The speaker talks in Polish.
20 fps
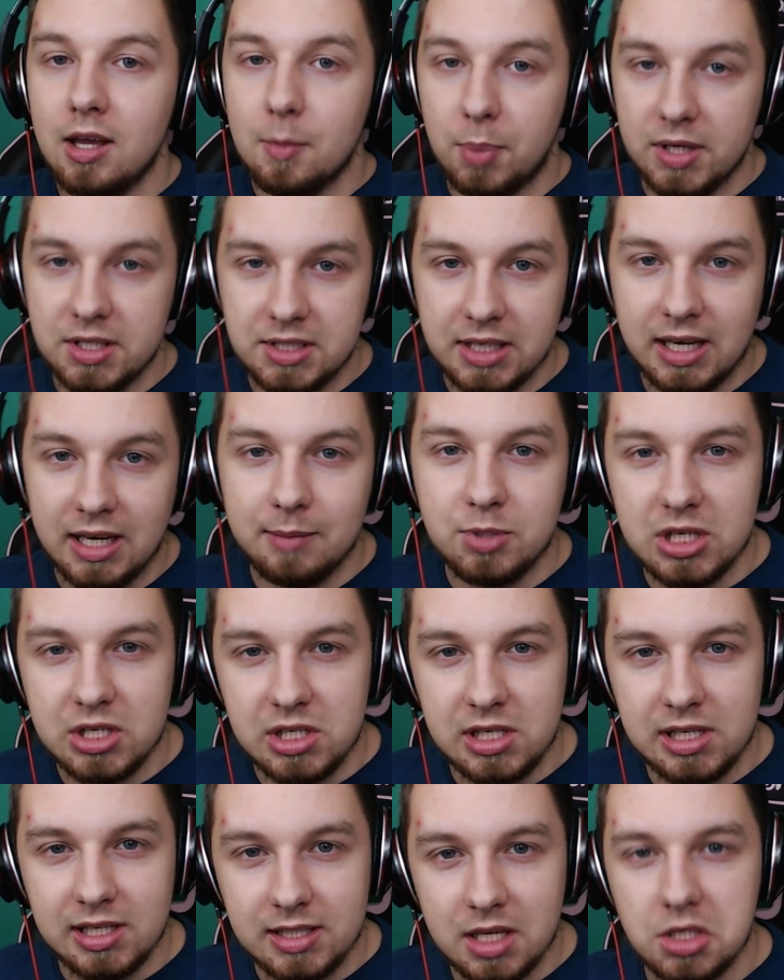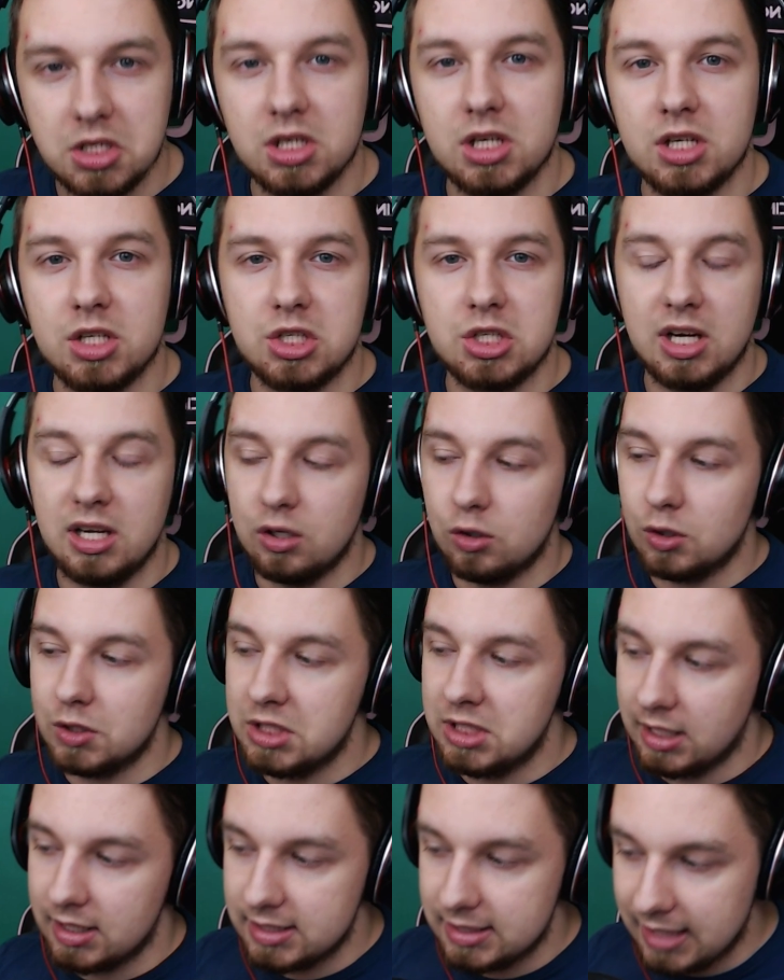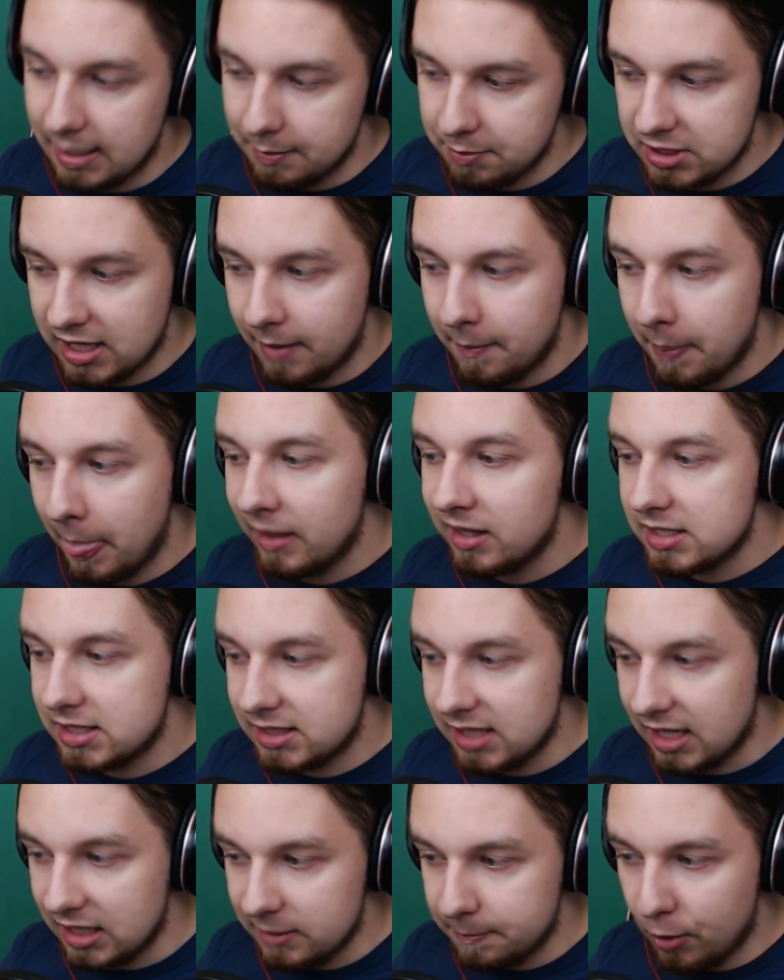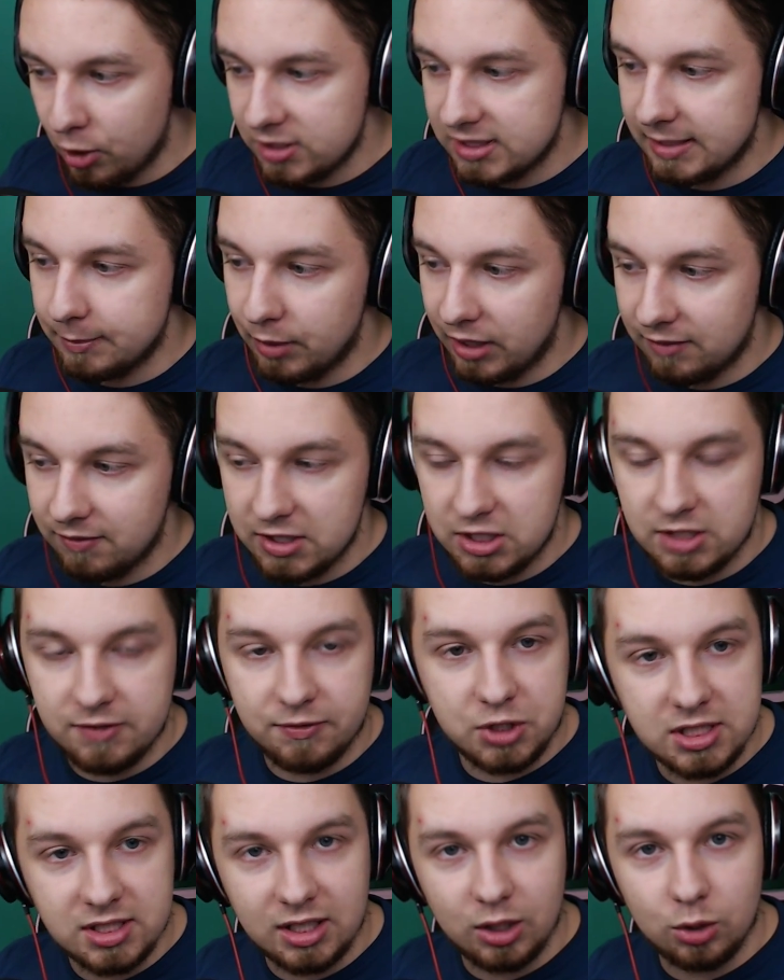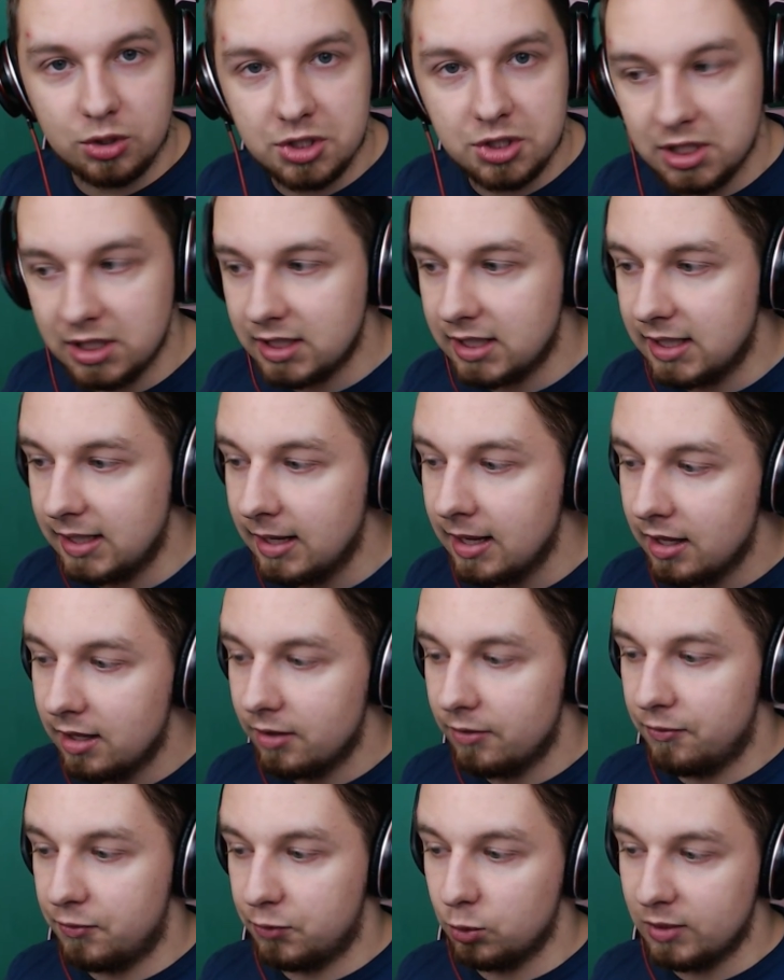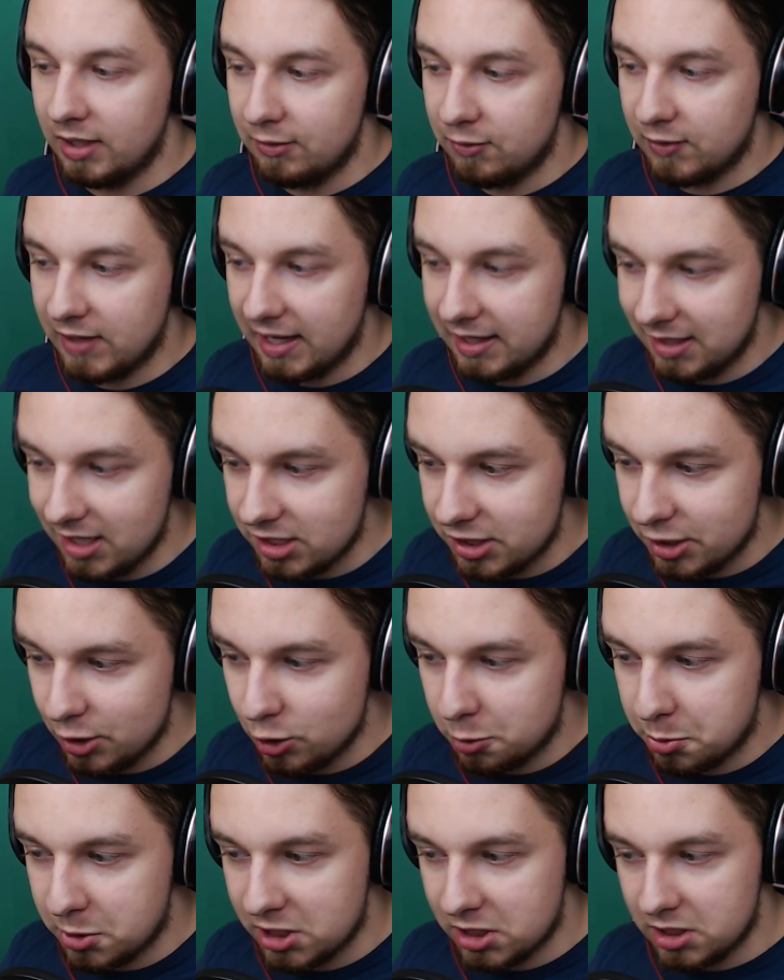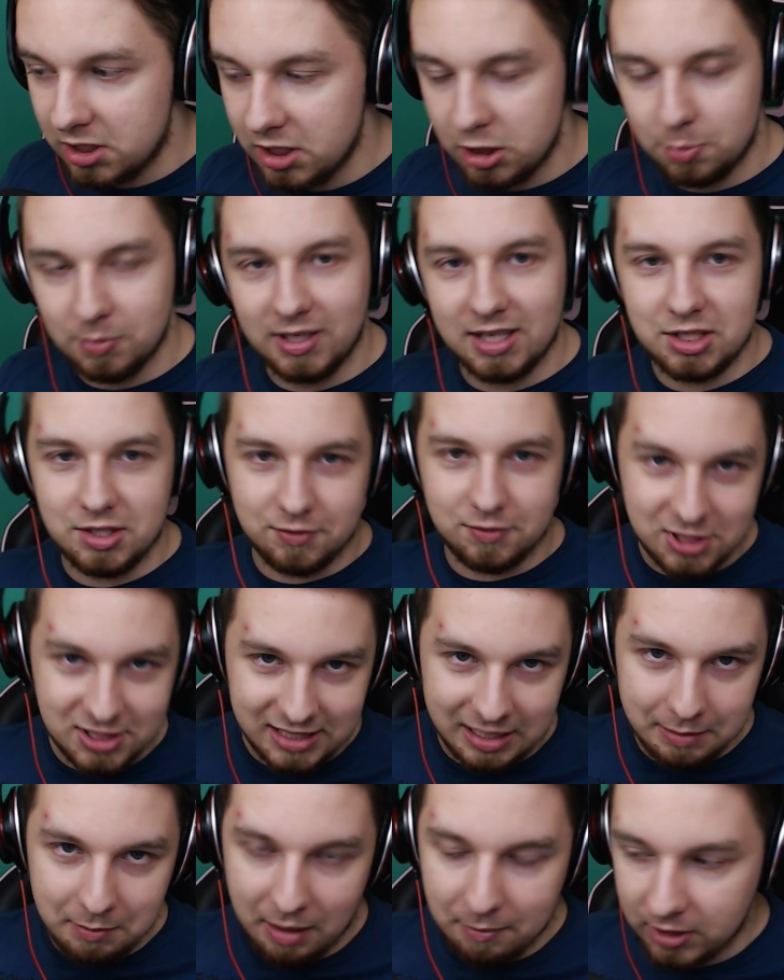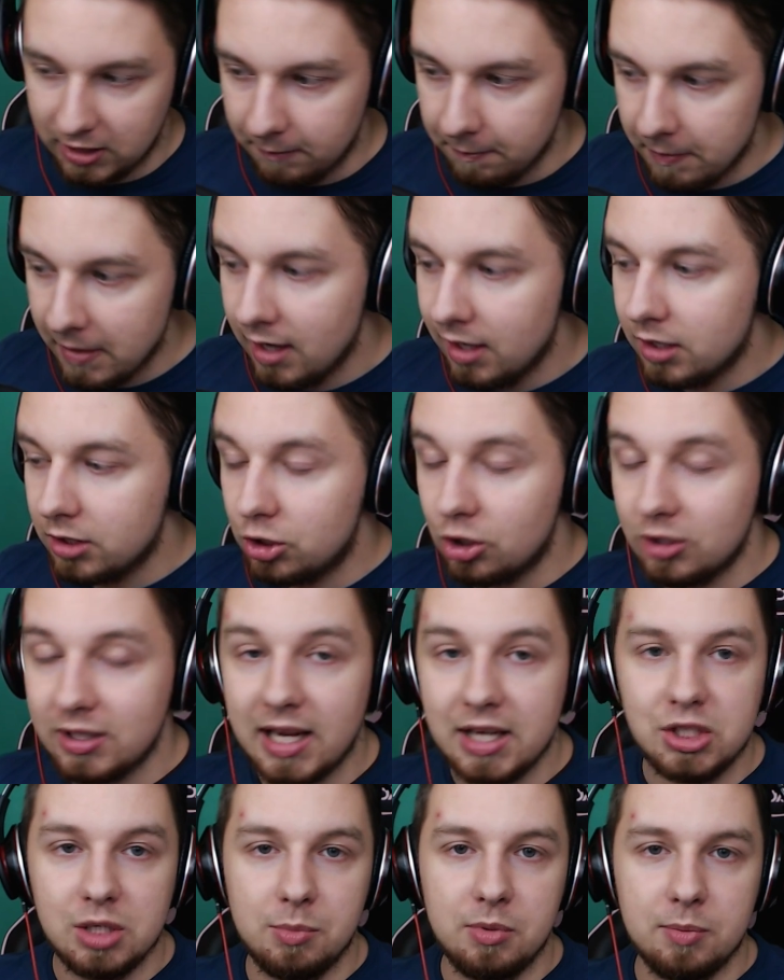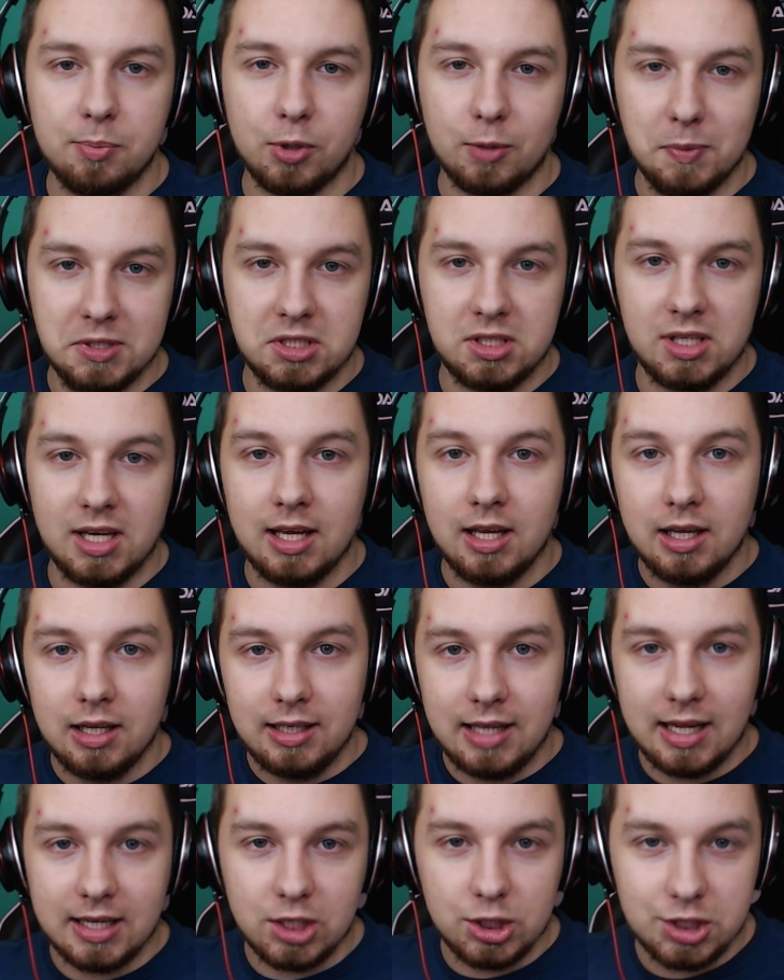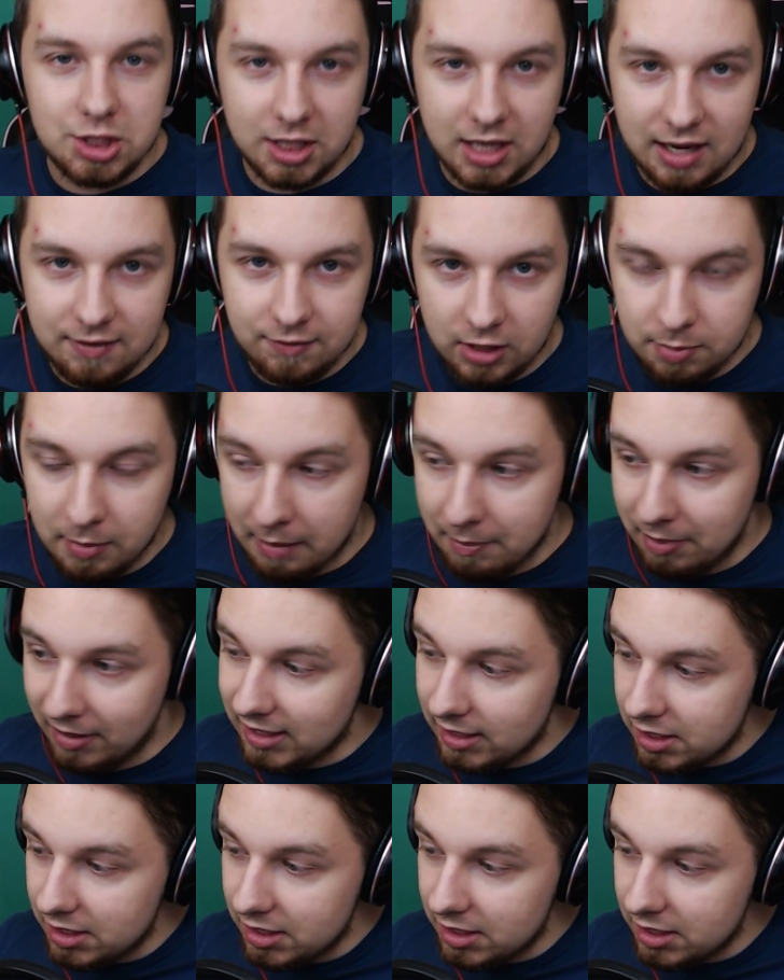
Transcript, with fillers: Powiedziałem, że jeżeli chcecie jeszcze jeden odcinek z Tapsa, z Sandboxa, bo jak wiecie, wszystkie odcinki tutaj w karierze już przeszliśmy na te wszystkie mapki, to dajcie mi propozycje jakichś ciekawych mapek.